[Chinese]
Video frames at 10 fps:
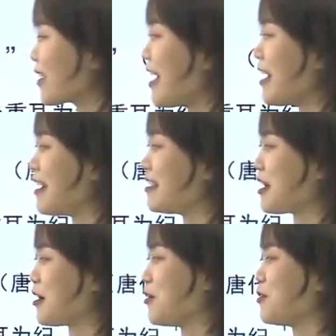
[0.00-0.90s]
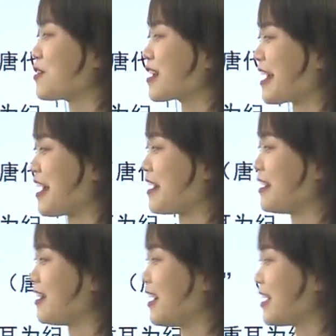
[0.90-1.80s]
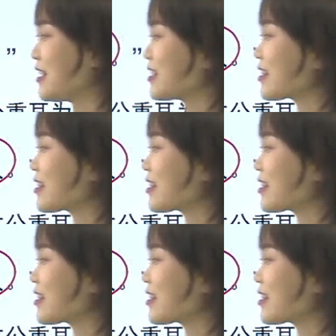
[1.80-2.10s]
哎，然后给了